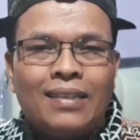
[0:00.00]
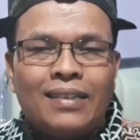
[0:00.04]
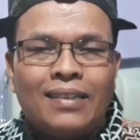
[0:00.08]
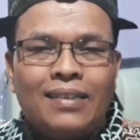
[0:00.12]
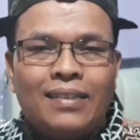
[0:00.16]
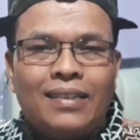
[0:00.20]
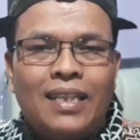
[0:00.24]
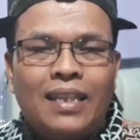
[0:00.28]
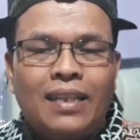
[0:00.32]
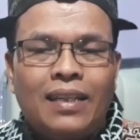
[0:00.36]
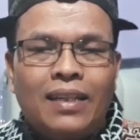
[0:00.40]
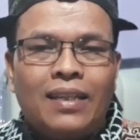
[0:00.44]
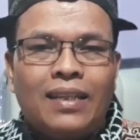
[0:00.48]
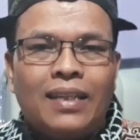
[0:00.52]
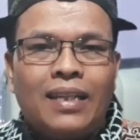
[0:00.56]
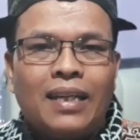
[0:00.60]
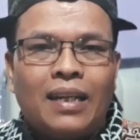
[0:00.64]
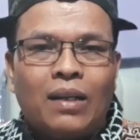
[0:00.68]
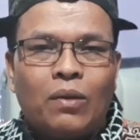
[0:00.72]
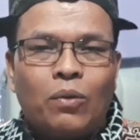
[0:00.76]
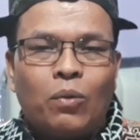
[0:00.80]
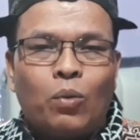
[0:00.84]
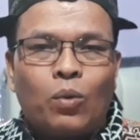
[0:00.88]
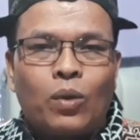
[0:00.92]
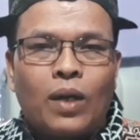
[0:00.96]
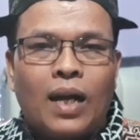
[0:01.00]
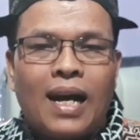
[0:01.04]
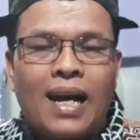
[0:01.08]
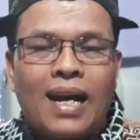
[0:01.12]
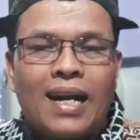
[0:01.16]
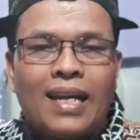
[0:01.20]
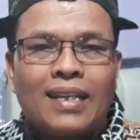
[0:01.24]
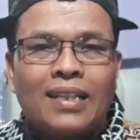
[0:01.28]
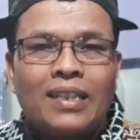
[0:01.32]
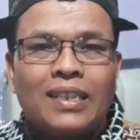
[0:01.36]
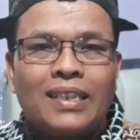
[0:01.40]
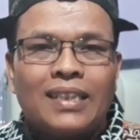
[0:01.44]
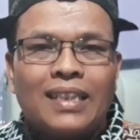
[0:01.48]
di
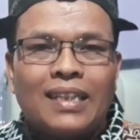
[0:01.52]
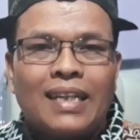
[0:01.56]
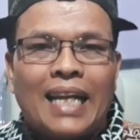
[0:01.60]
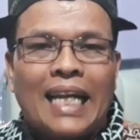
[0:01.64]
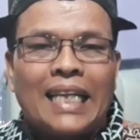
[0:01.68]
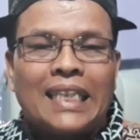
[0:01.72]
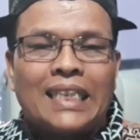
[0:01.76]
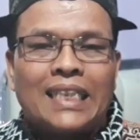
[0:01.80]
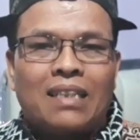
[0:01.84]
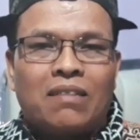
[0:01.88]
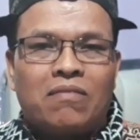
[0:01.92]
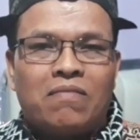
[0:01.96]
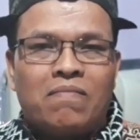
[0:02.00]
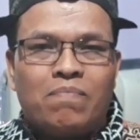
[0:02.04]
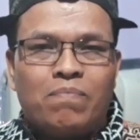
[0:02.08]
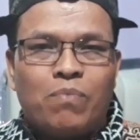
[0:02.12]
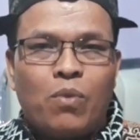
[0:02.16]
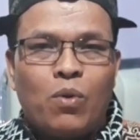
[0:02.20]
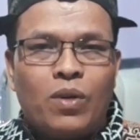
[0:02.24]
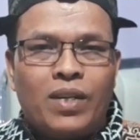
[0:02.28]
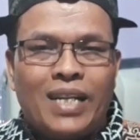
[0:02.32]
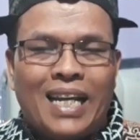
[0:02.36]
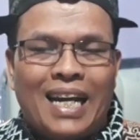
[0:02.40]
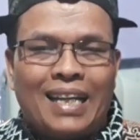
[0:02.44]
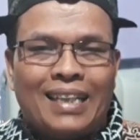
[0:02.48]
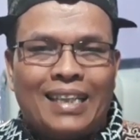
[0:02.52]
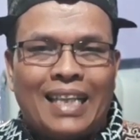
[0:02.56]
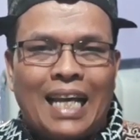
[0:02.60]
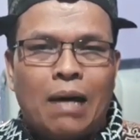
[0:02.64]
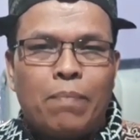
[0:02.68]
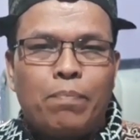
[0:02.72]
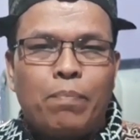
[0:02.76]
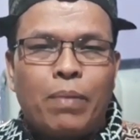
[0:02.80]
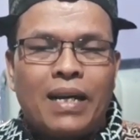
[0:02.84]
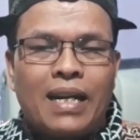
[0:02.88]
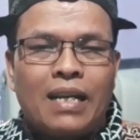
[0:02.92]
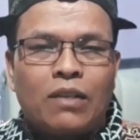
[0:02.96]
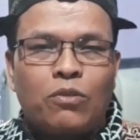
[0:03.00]
kelurahan Serai Serumpun yang
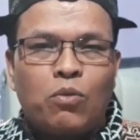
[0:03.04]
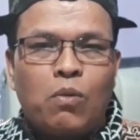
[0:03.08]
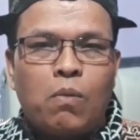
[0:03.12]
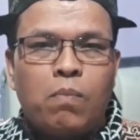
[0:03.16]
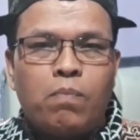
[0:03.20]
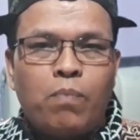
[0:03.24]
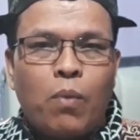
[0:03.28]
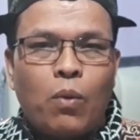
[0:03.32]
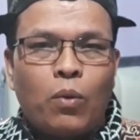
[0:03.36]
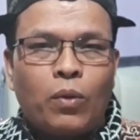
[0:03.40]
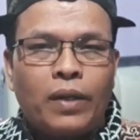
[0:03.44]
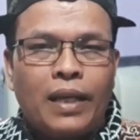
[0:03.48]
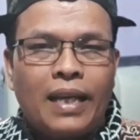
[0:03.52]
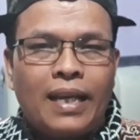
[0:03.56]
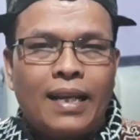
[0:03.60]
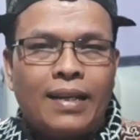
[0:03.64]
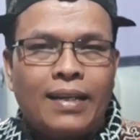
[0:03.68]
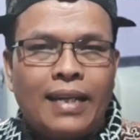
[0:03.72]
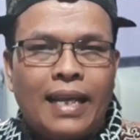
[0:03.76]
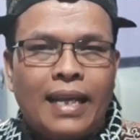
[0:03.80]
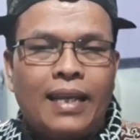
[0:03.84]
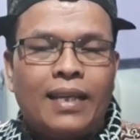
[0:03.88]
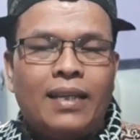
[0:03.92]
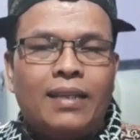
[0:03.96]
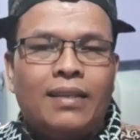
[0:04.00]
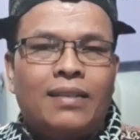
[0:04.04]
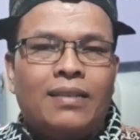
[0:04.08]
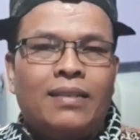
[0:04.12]
tak pernah subur ini.